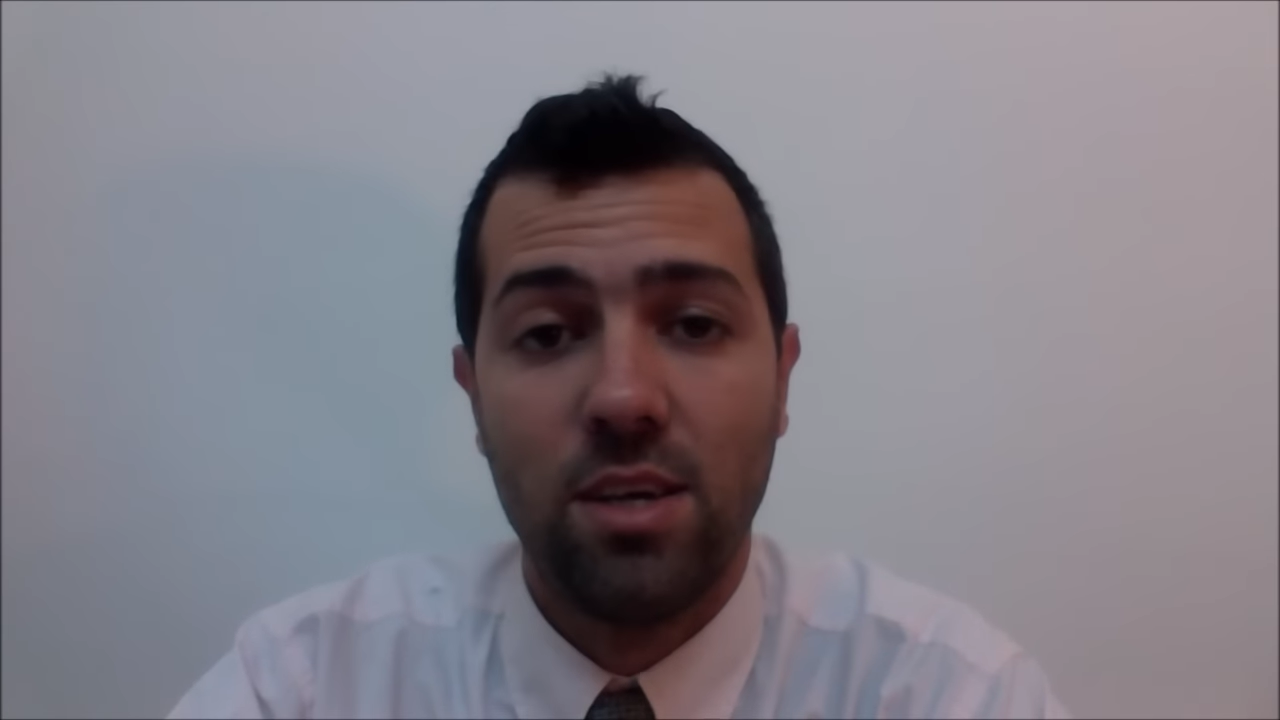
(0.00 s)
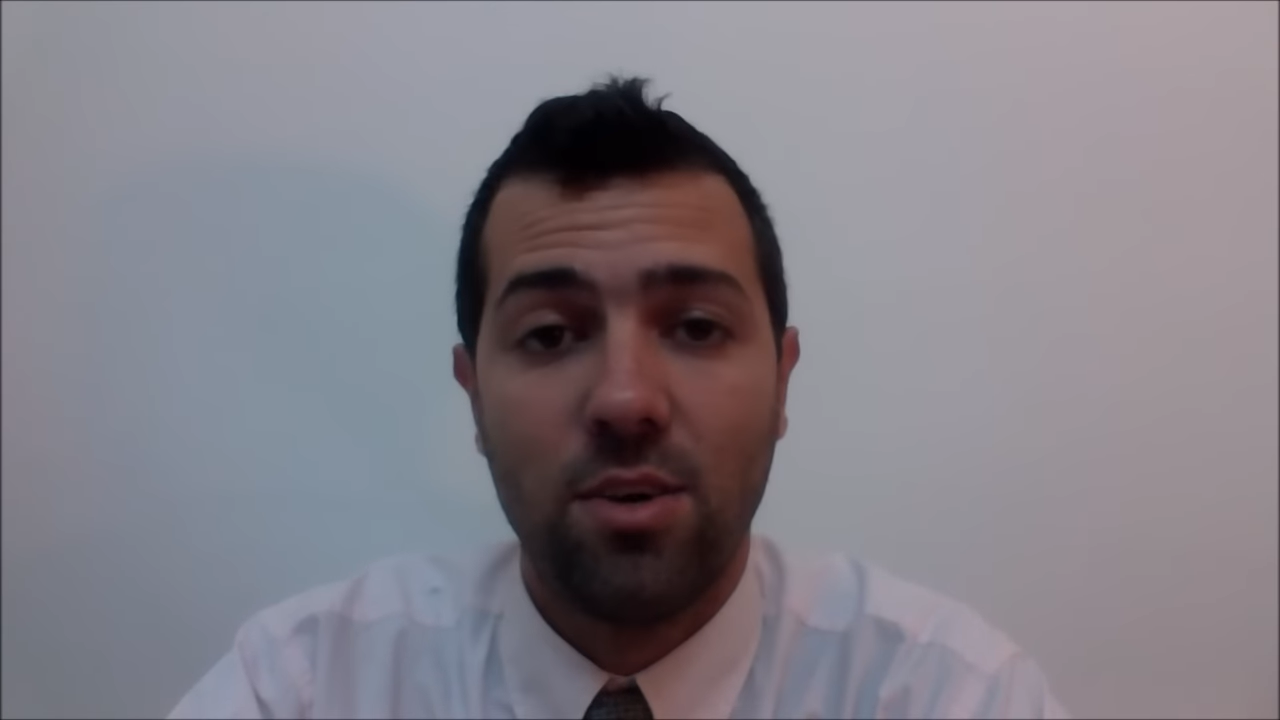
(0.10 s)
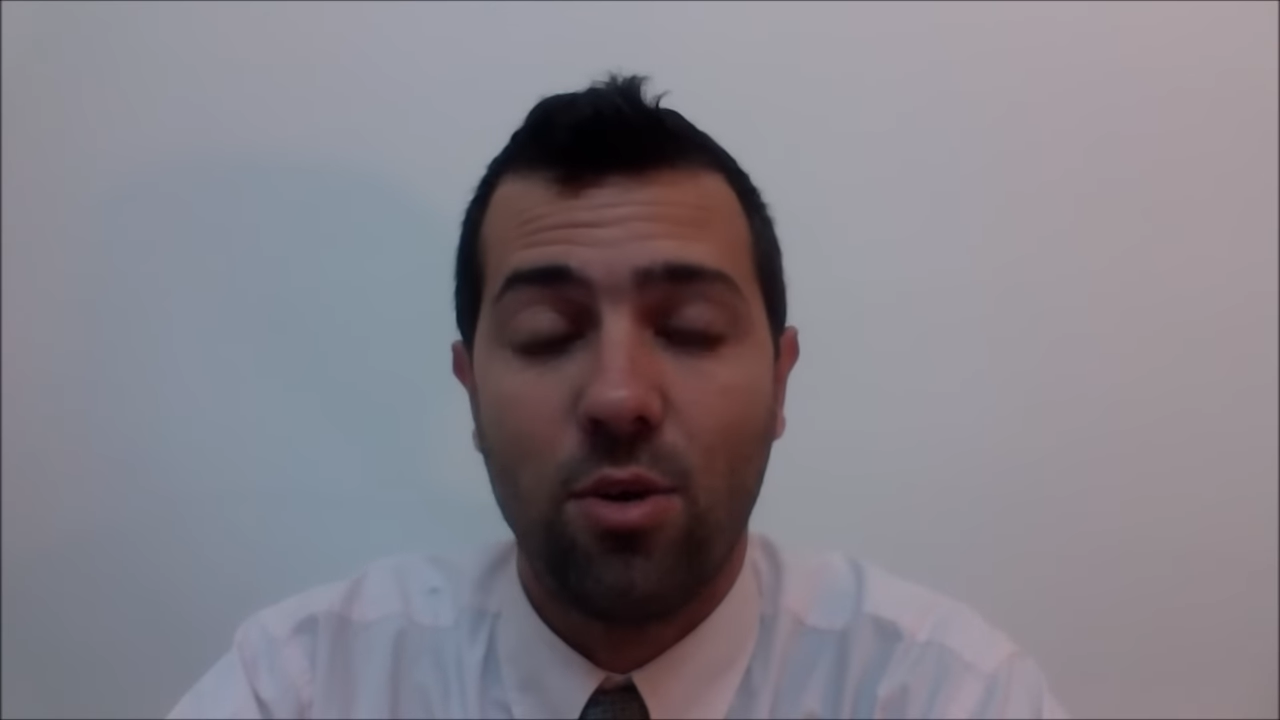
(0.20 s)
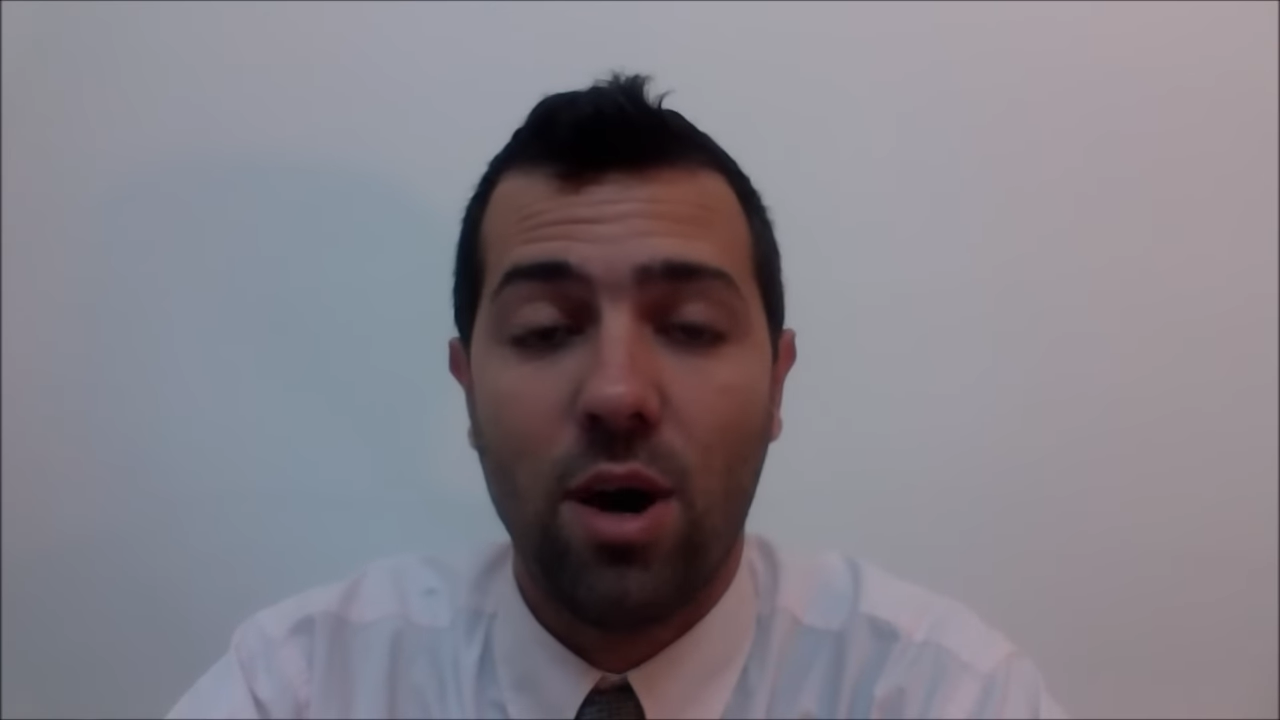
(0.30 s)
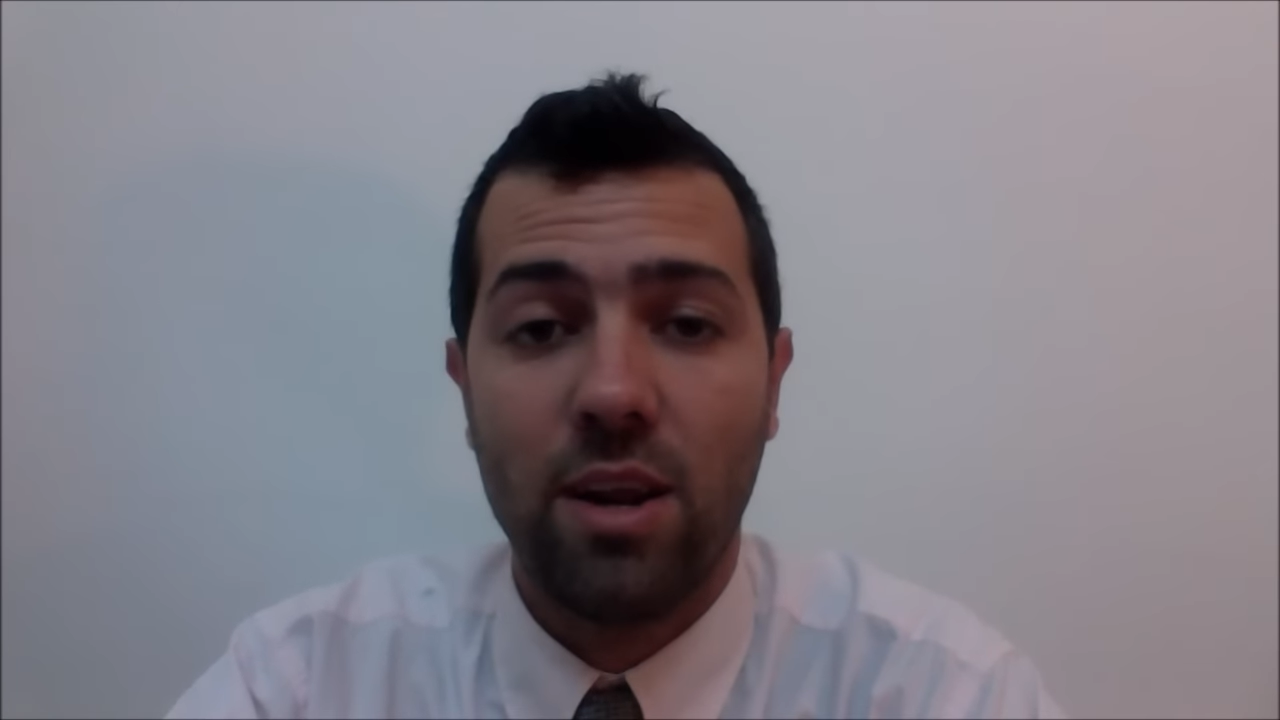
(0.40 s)

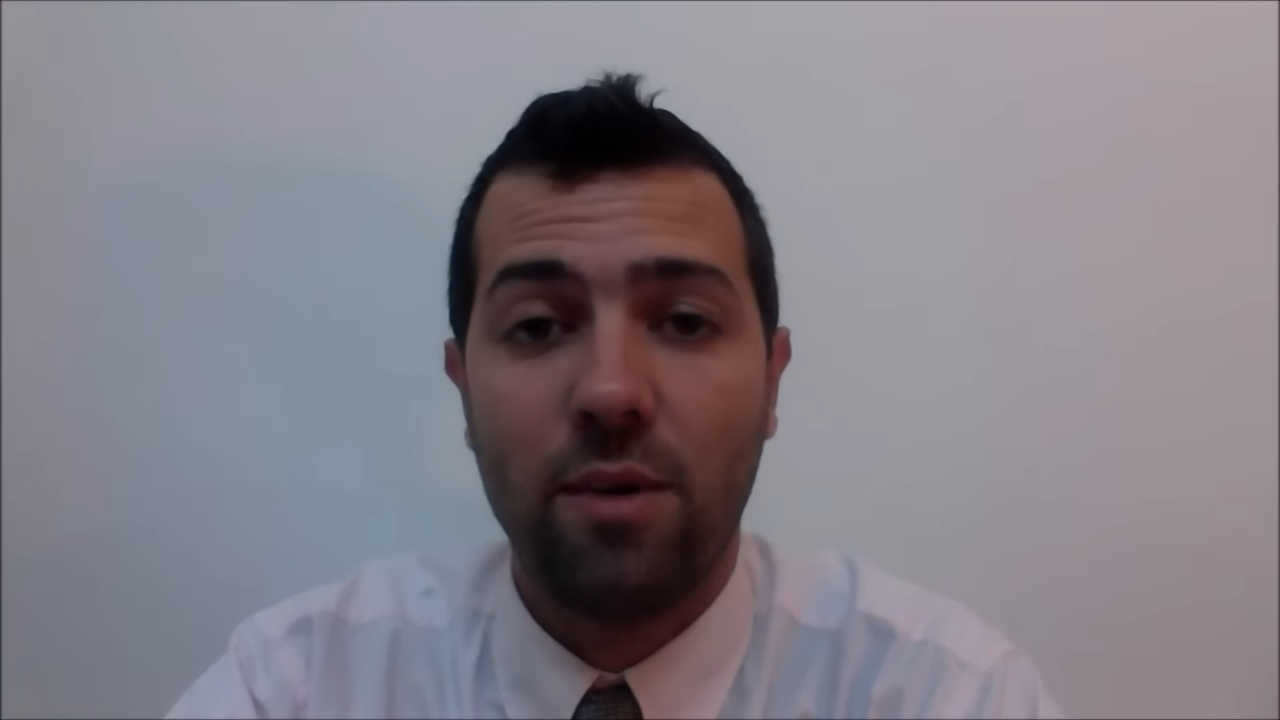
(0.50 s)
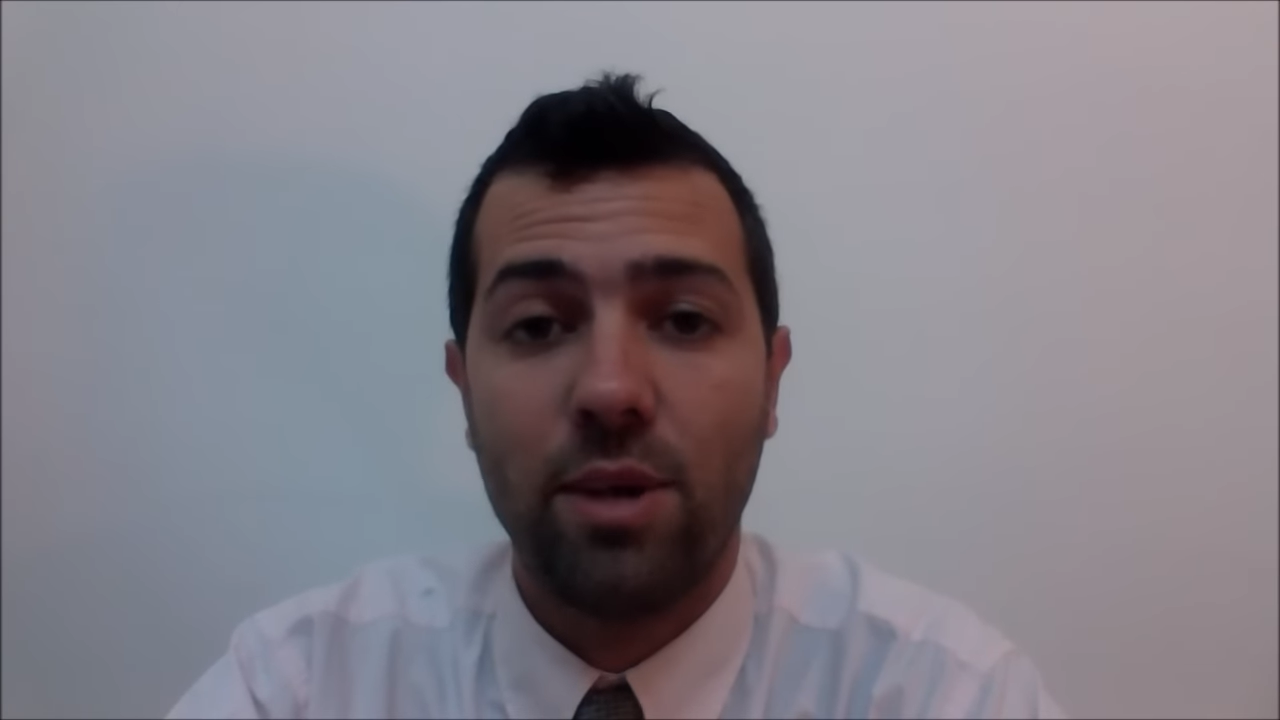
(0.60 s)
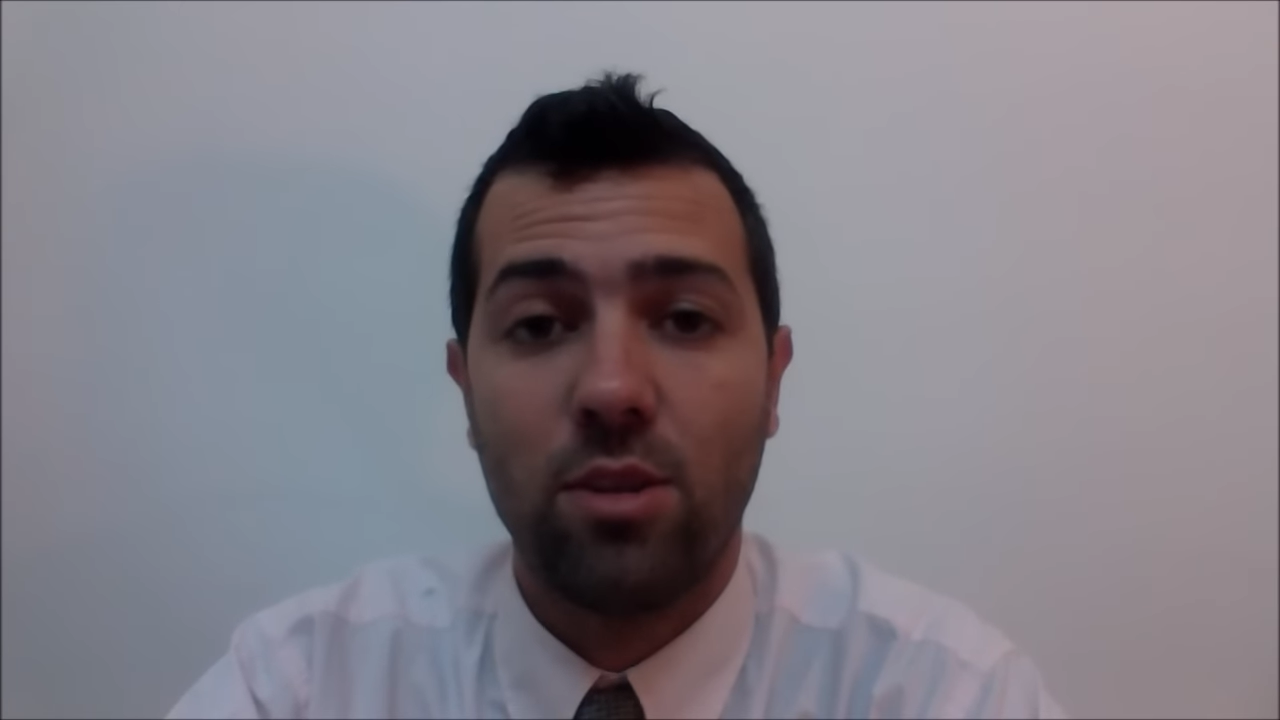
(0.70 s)
no nos habrás